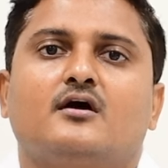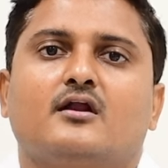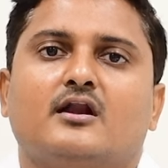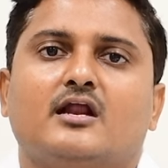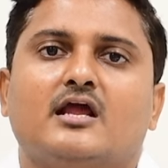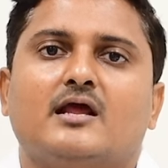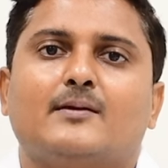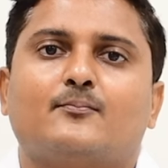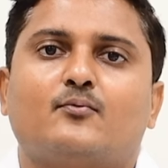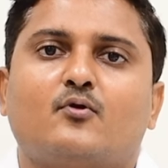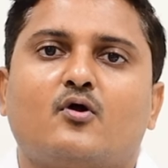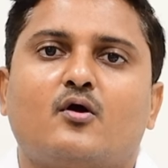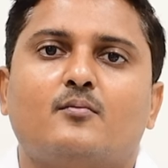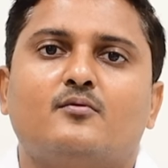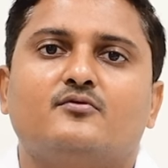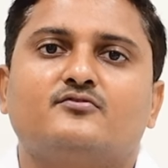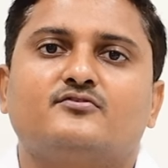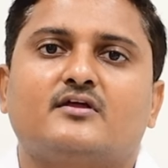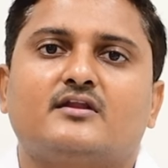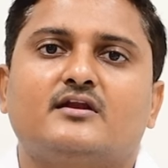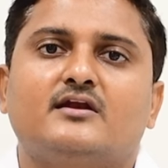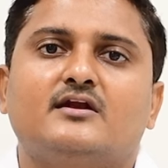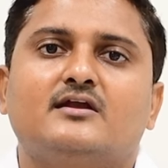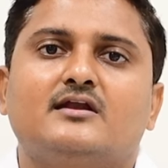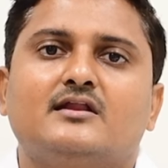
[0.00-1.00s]
రే ప్రాబ్లమ్స్
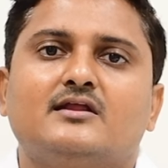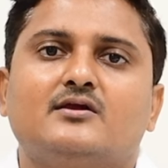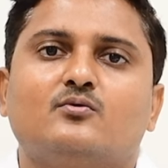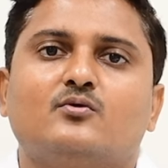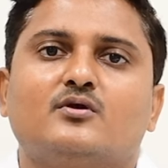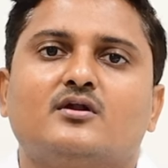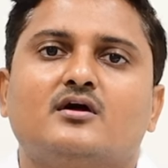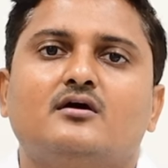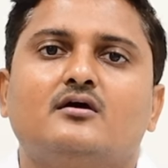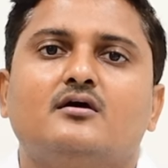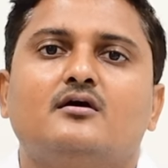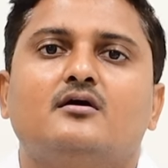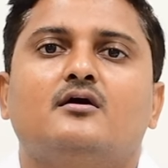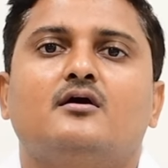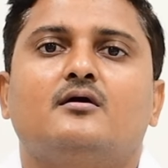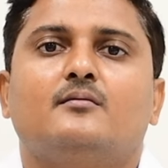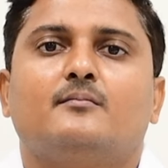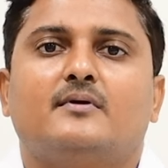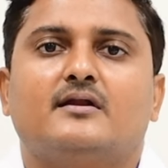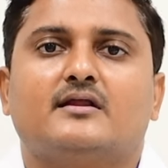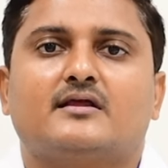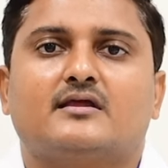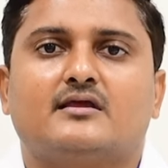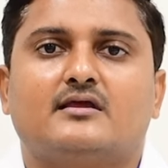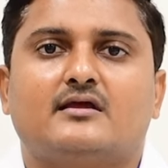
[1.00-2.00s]
అన్నింటినీ కూడా
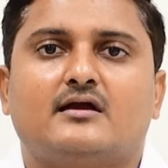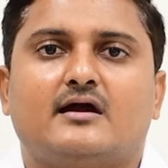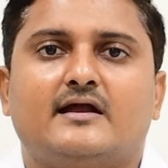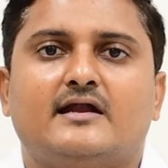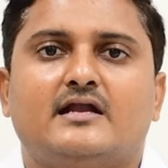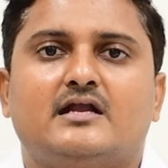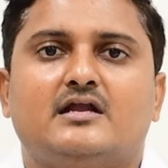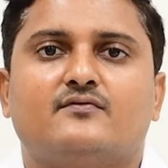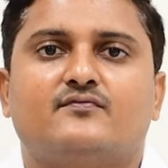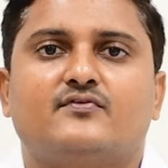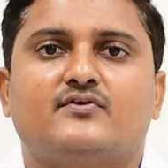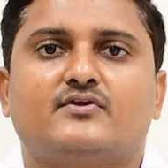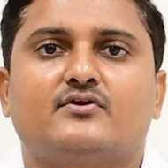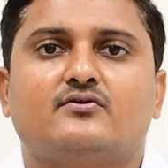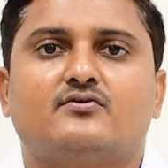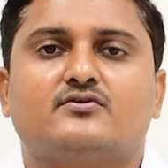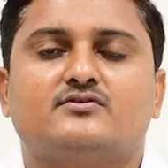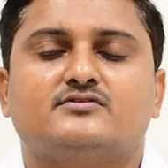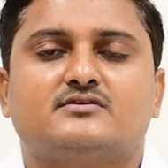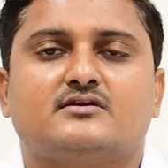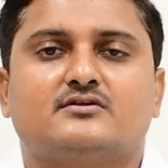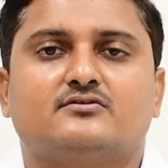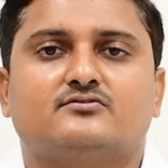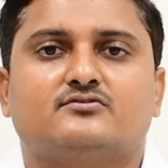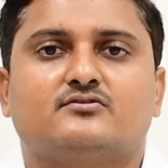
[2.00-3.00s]
మనకి ఐడెంటిఫై చేయడం
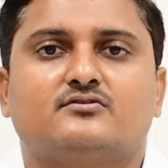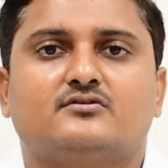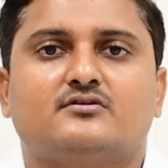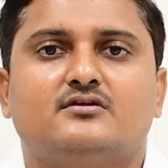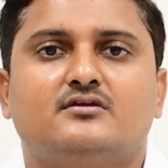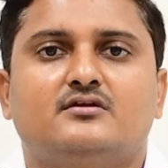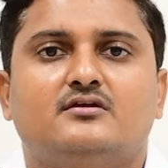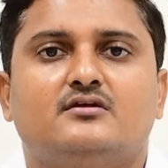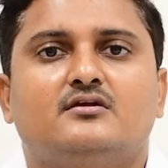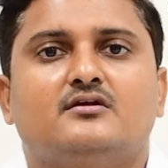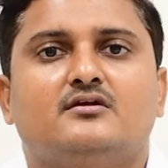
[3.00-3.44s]
జరుగుతుంది